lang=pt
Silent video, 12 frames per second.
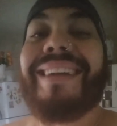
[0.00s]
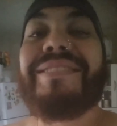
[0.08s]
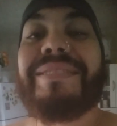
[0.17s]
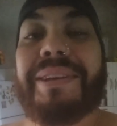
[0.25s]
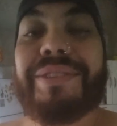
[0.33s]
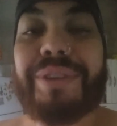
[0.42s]

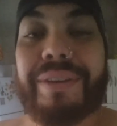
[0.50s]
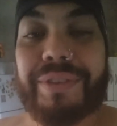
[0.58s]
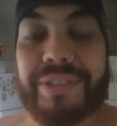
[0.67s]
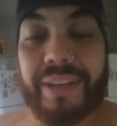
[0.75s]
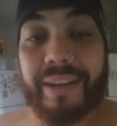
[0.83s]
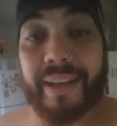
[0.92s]
Deus abençoe
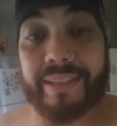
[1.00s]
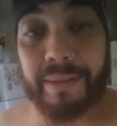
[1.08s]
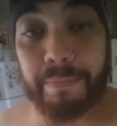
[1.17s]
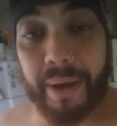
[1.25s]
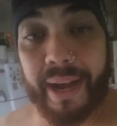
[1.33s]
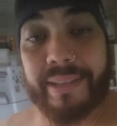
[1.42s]
você,
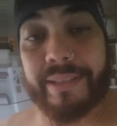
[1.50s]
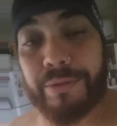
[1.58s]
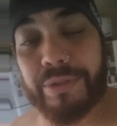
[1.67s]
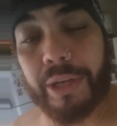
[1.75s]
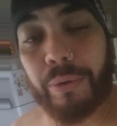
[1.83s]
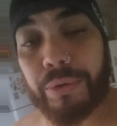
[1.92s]
graça e paz. E
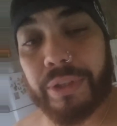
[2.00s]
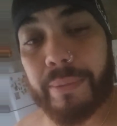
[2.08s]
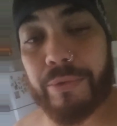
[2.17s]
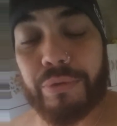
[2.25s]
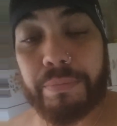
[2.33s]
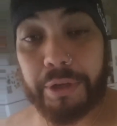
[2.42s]
nos
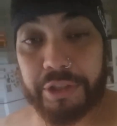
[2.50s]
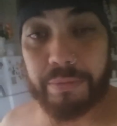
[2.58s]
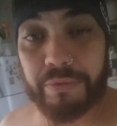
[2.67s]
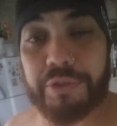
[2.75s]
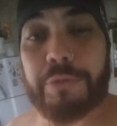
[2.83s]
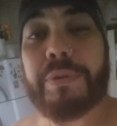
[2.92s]
encontramos no
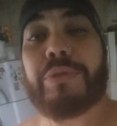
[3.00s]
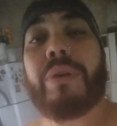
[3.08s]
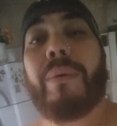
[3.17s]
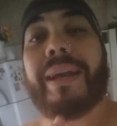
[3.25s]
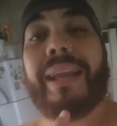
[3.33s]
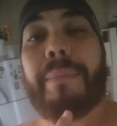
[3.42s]
próximo vídeo,
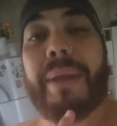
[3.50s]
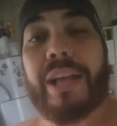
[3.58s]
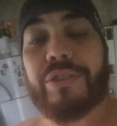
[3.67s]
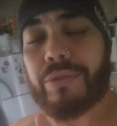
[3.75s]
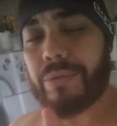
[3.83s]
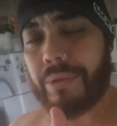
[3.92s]
pessoal. Aquele
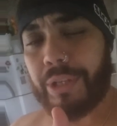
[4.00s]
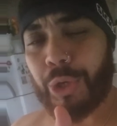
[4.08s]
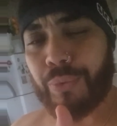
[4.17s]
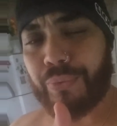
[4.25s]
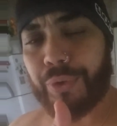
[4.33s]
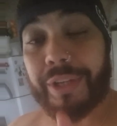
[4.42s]
abraço e
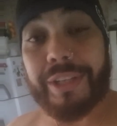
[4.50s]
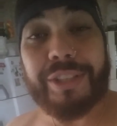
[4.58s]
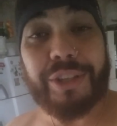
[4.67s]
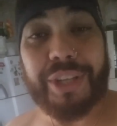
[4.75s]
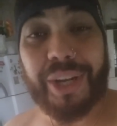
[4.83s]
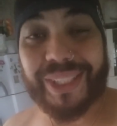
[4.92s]
eu fui.
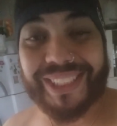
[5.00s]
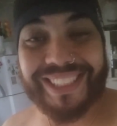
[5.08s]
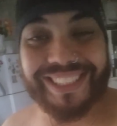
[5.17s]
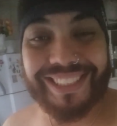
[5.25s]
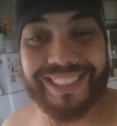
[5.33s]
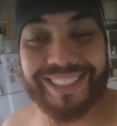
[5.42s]
Tchau, tchau.